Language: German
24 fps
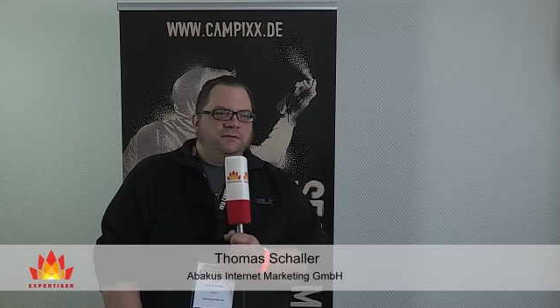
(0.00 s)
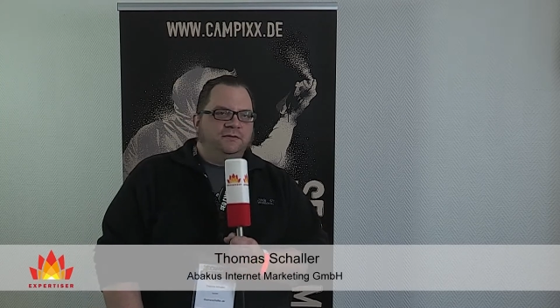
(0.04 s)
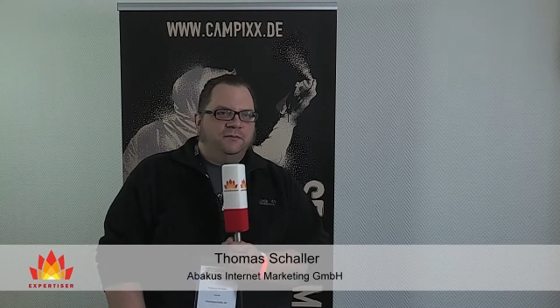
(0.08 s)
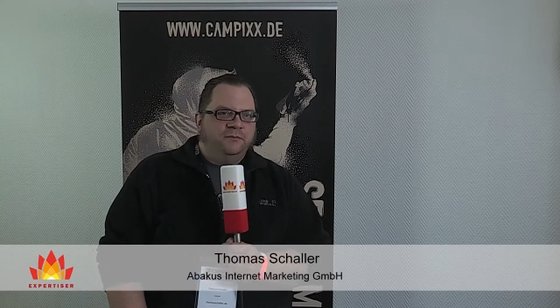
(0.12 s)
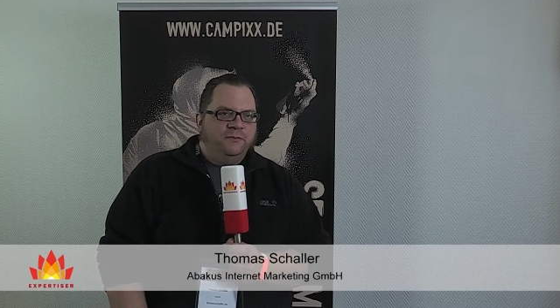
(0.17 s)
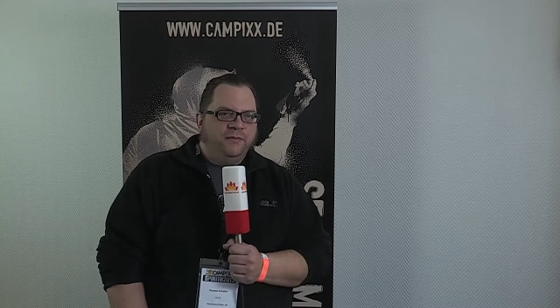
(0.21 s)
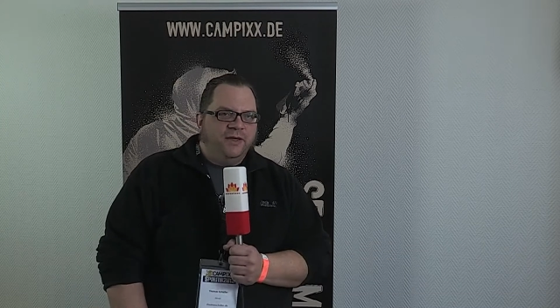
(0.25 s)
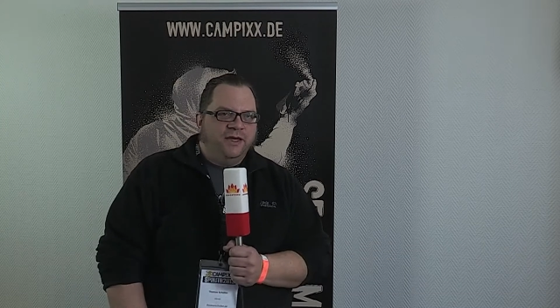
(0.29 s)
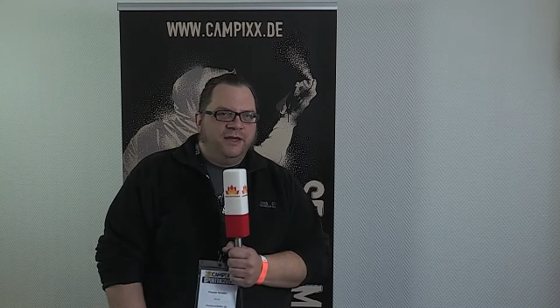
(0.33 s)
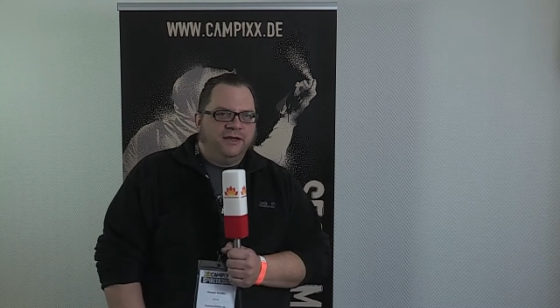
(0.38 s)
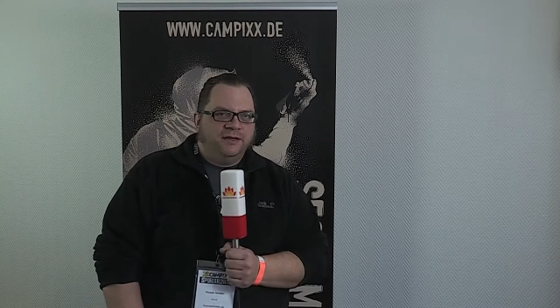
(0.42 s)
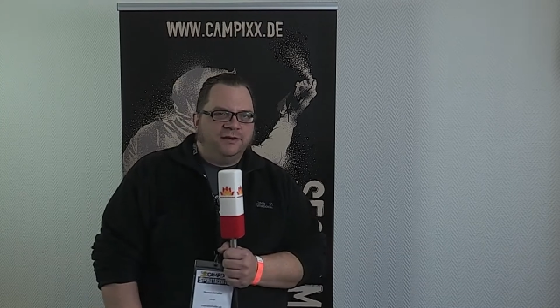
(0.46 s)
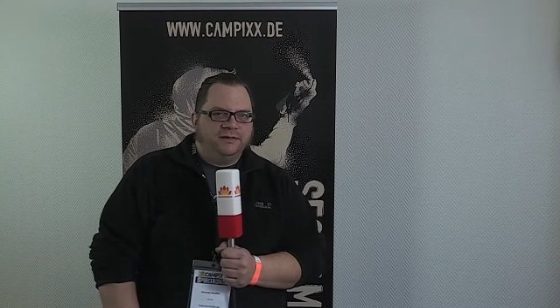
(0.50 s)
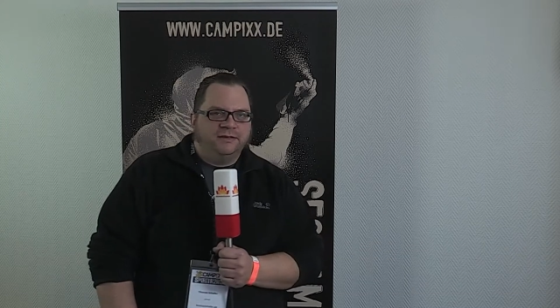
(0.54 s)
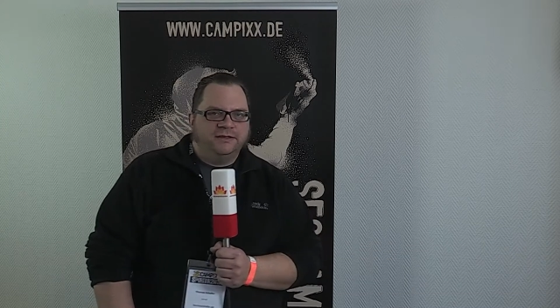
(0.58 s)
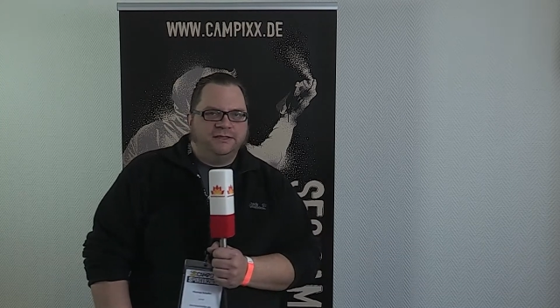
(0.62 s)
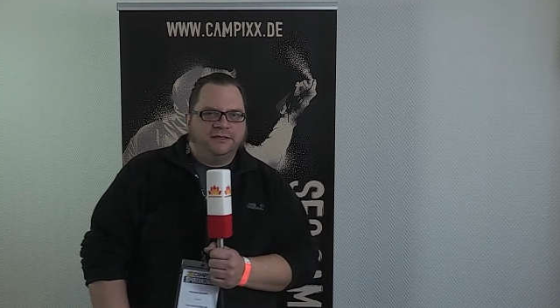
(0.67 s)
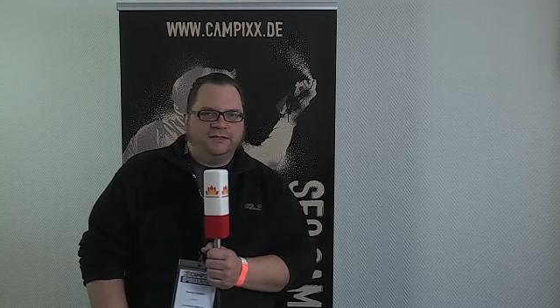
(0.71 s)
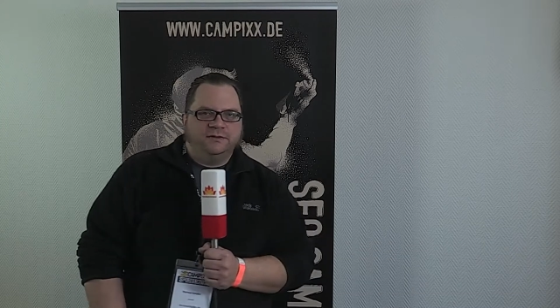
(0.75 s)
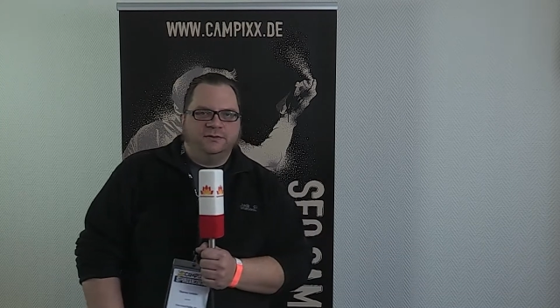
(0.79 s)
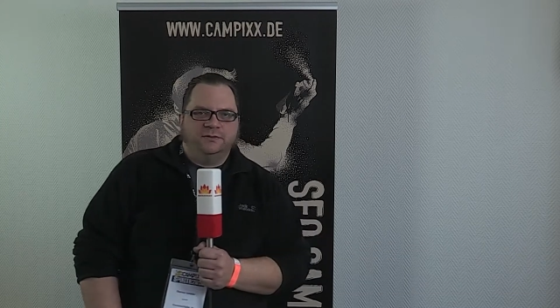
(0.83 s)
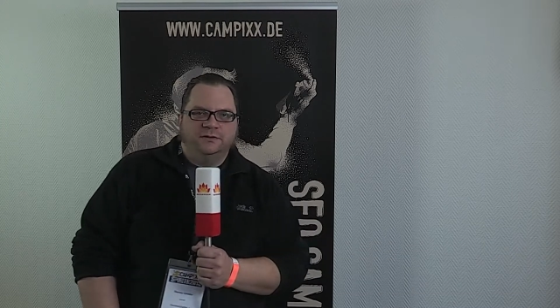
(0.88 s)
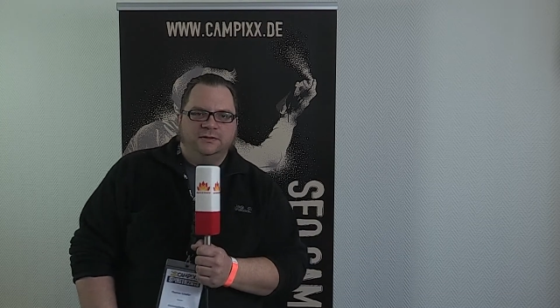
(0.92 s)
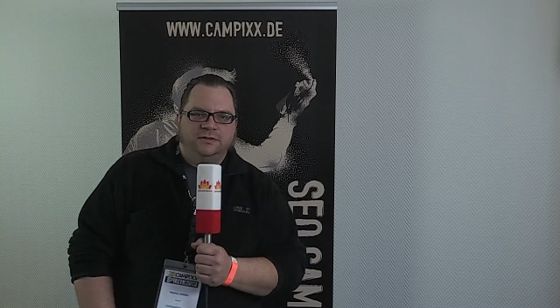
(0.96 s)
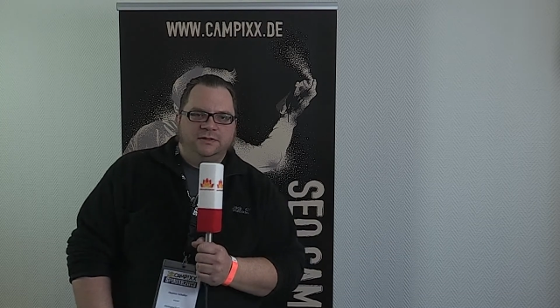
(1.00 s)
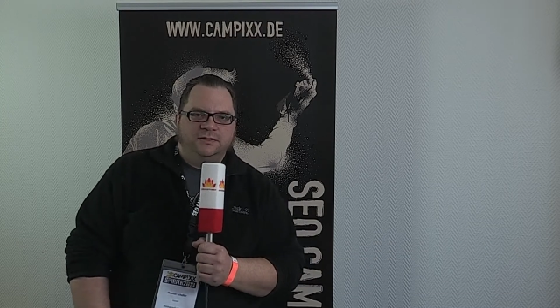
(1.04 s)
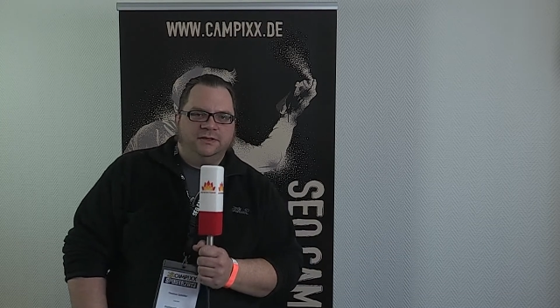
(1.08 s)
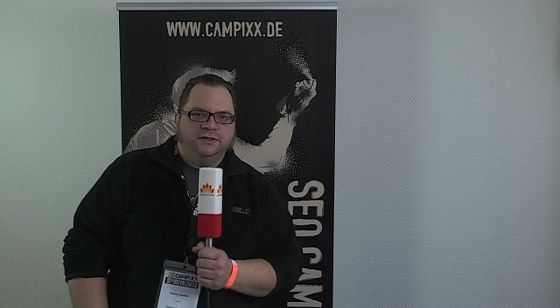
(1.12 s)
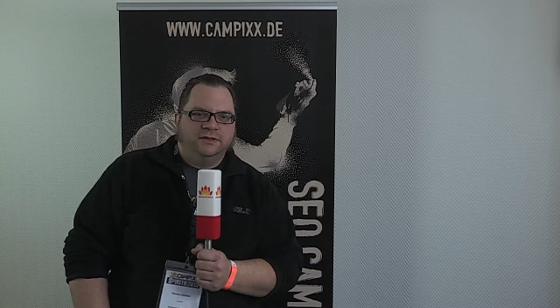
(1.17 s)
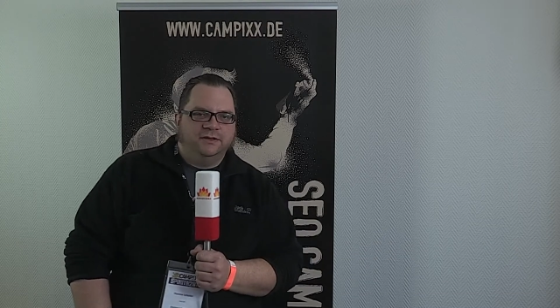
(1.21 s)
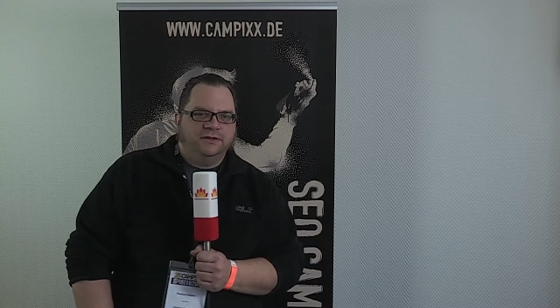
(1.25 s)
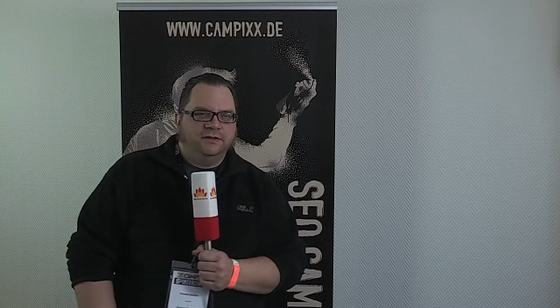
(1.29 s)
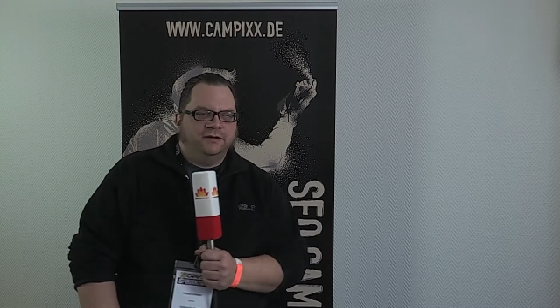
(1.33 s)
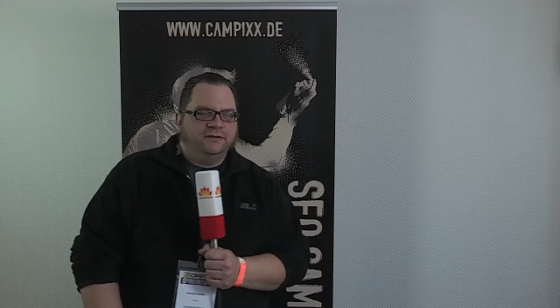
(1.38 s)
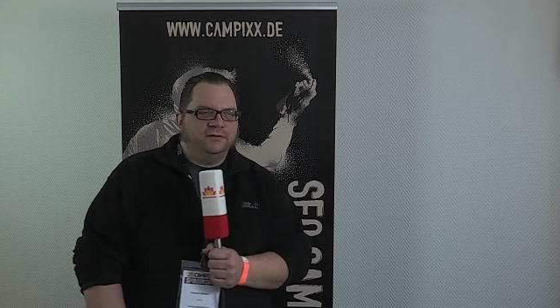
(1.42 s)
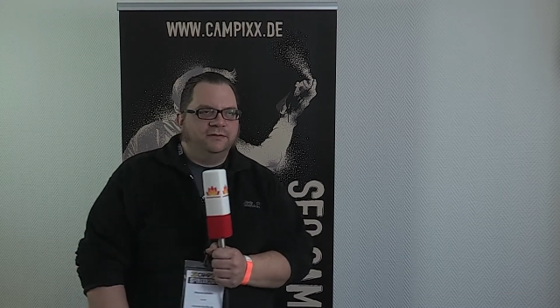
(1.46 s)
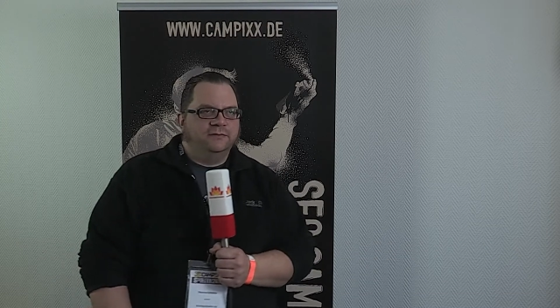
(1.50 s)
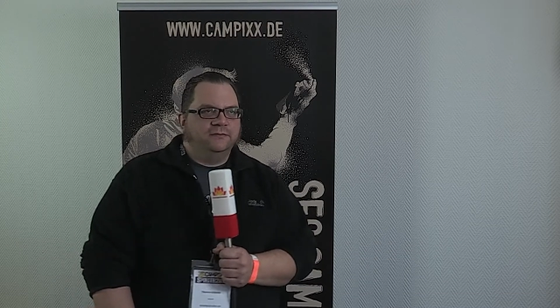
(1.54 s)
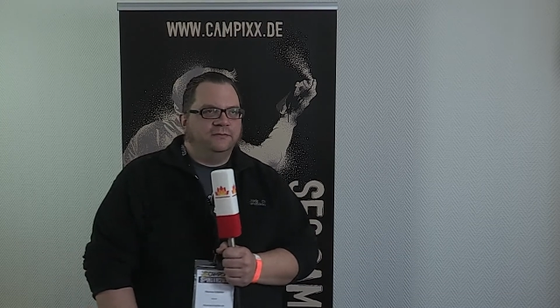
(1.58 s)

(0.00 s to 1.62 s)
mehr in Richtung äh,